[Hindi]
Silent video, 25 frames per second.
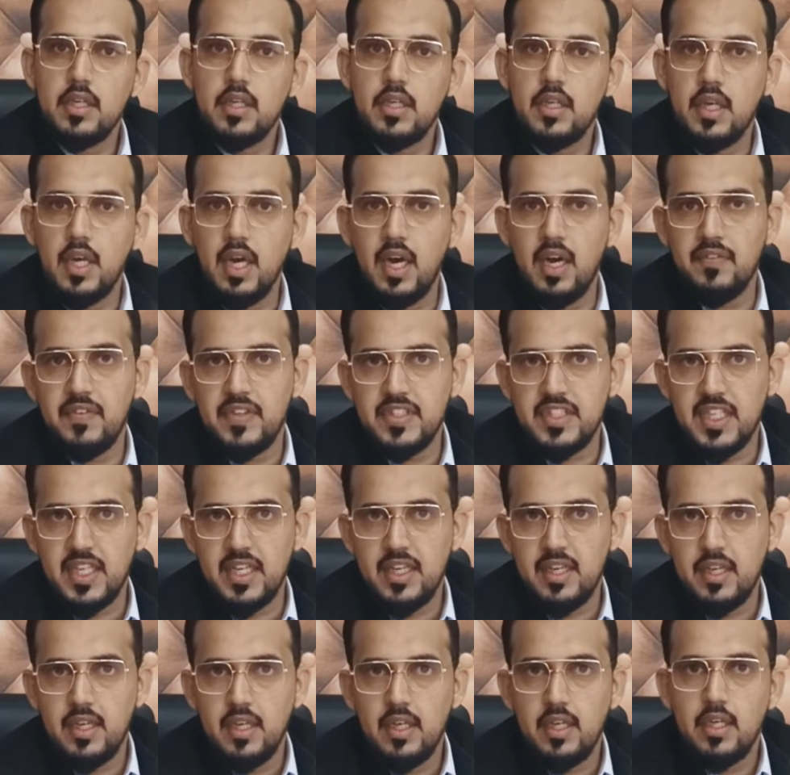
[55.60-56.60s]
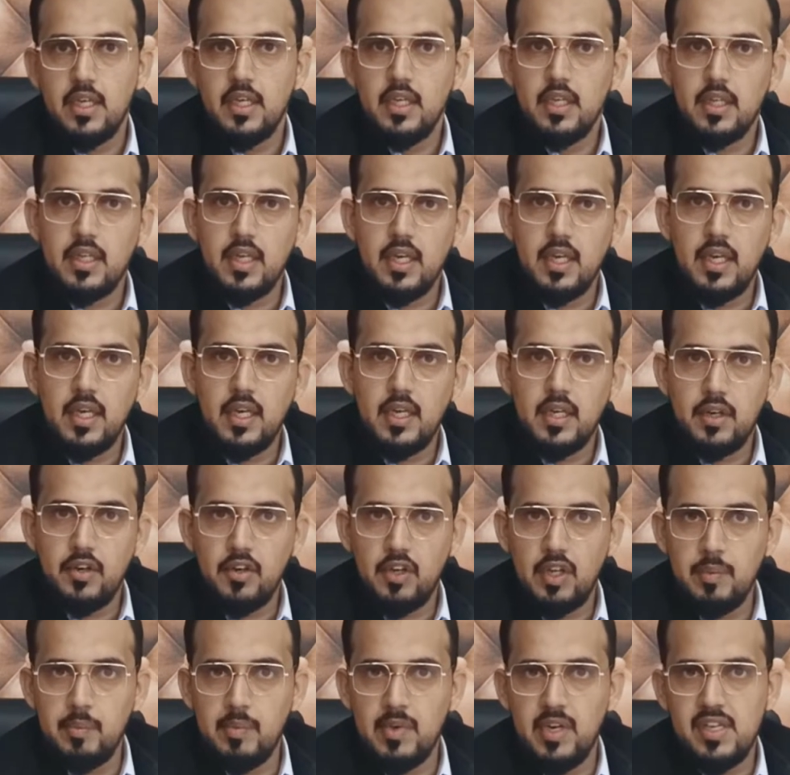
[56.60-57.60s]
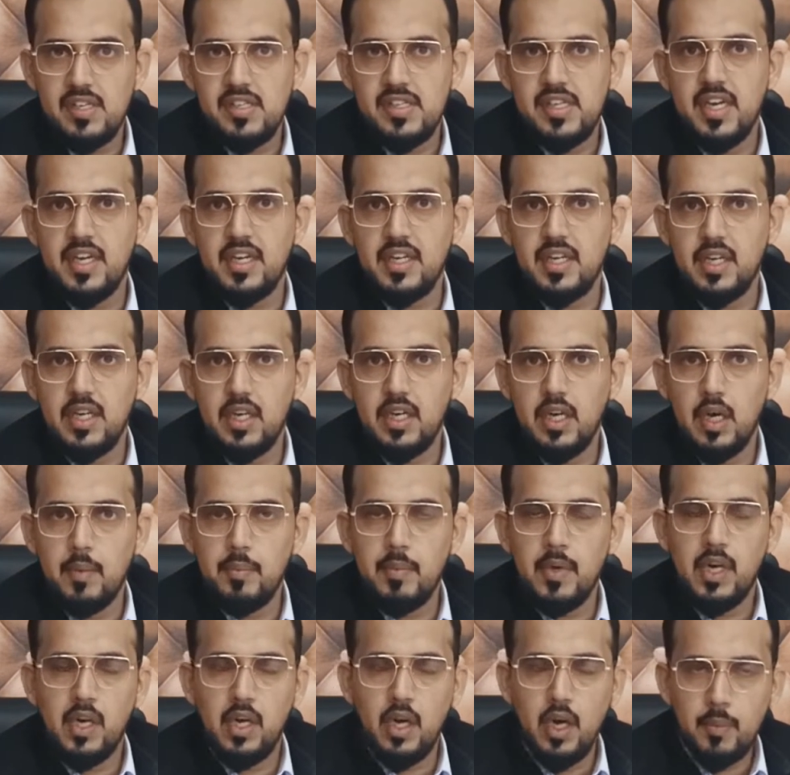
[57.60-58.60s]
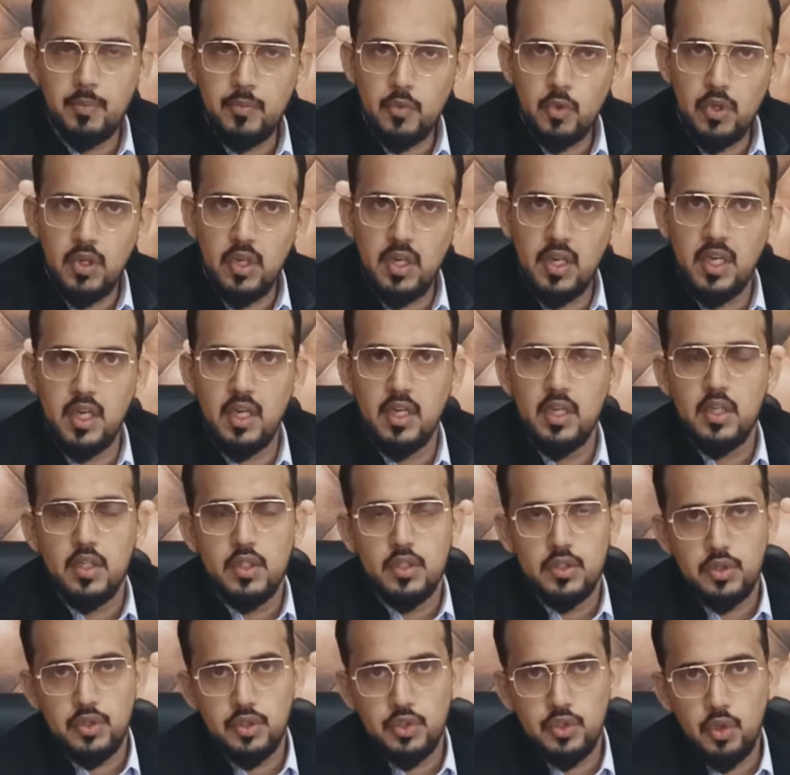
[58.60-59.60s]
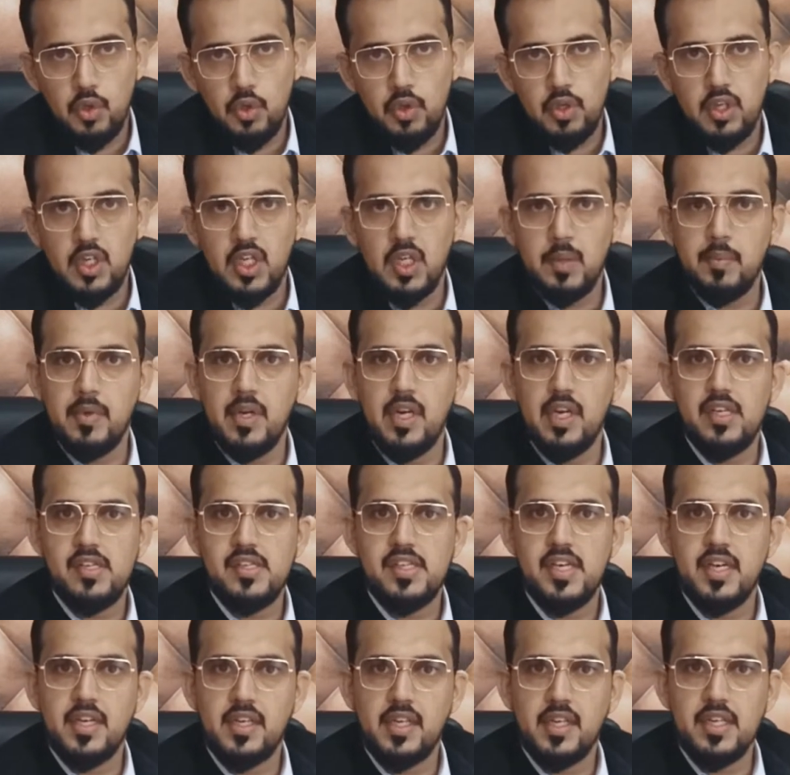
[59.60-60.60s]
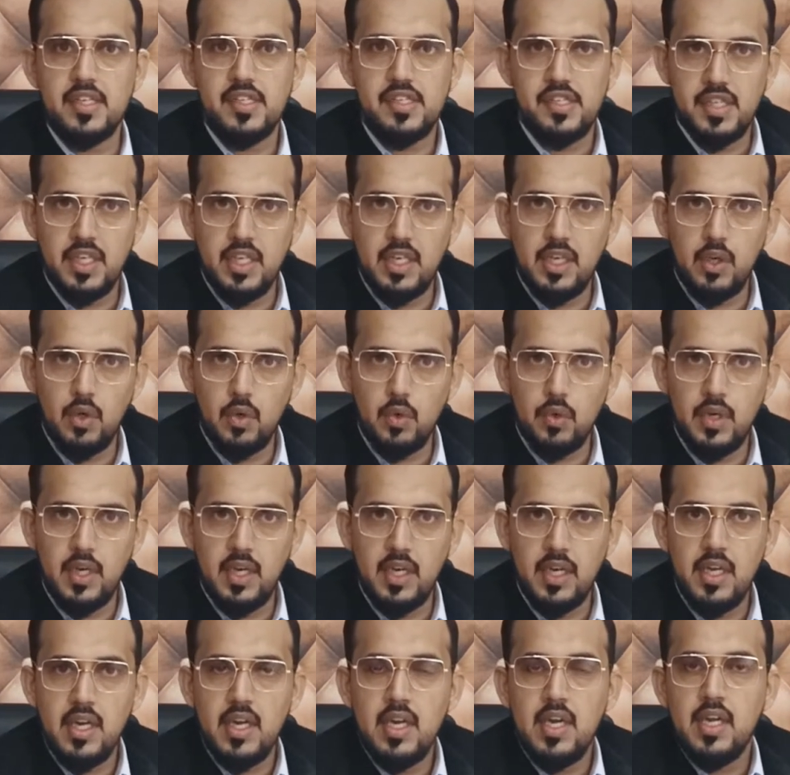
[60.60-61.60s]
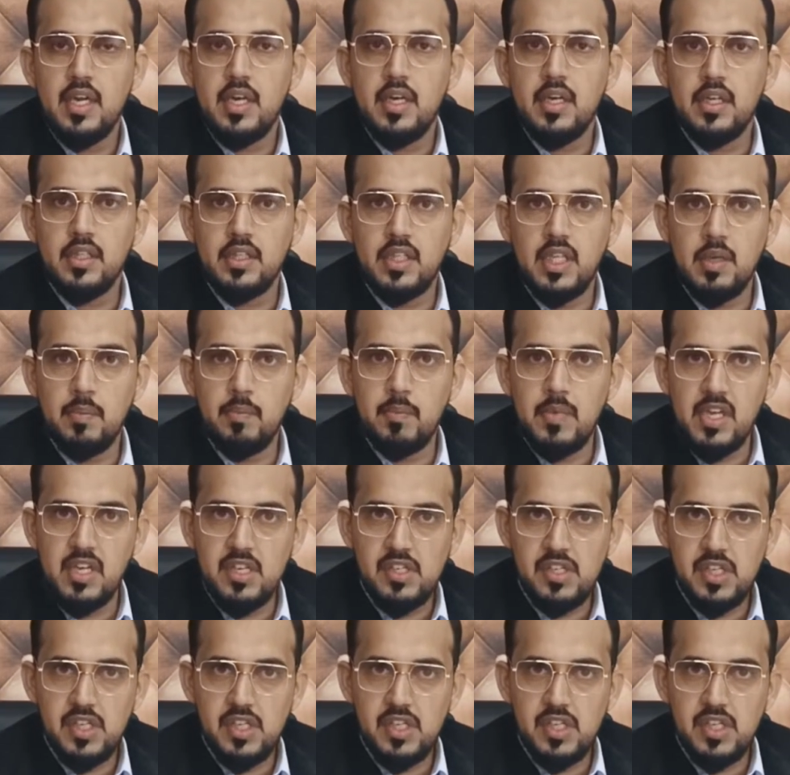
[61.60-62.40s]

क्या वजह है कि ड्रीम रियल स्टेट का नाम है अलहमदिल्ला जो ड्रीम रियल स्टेट के सीईओ e हैं नदीम मीर